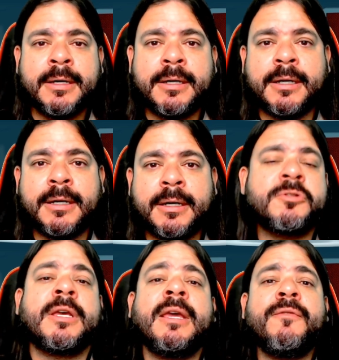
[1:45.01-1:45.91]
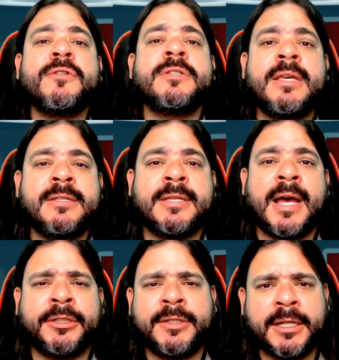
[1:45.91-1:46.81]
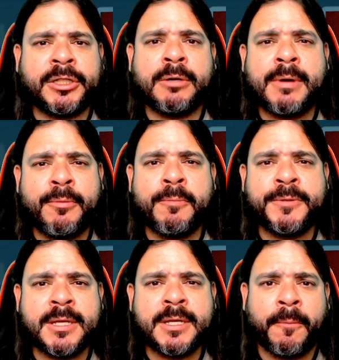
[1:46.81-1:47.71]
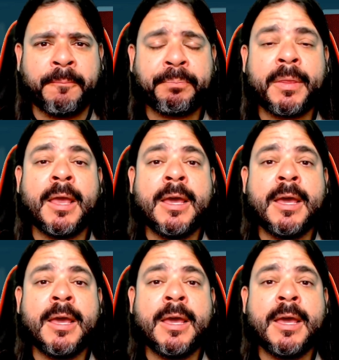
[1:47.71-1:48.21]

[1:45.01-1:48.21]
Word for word: Uh, não sei o que, que vocês acham. Você acha que é uma boa opção?